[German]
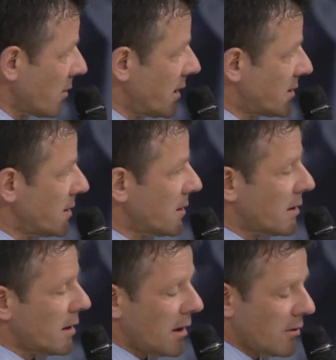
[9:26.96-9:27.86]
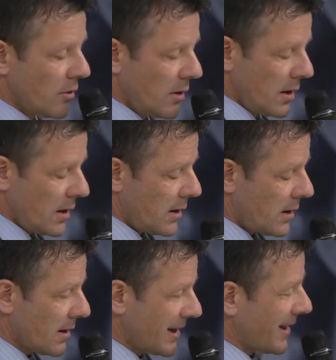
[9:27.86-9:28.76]
da gibt es sicher auch
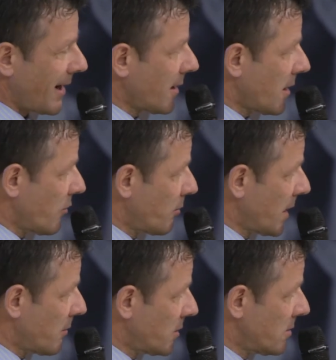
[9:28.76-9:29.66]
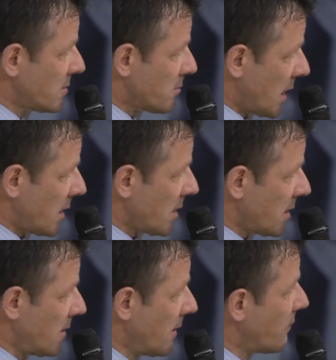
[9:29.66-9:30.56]
äh, Gedanken, die wir uns
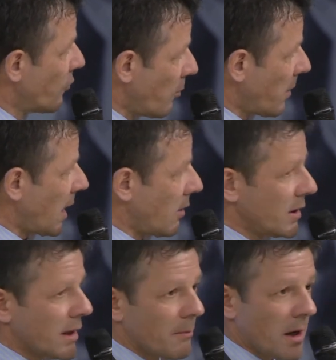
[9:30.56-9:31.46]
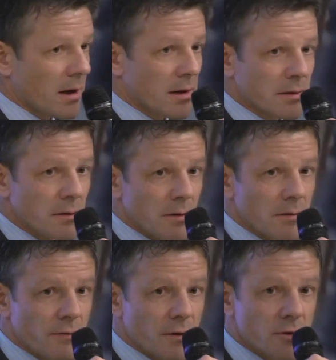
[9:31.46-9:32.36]
machen müssen, die wir auch in diesem Markt noch
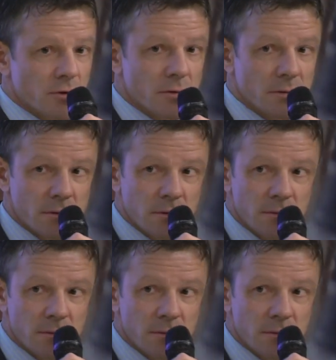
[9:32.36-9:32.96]
vorstoßen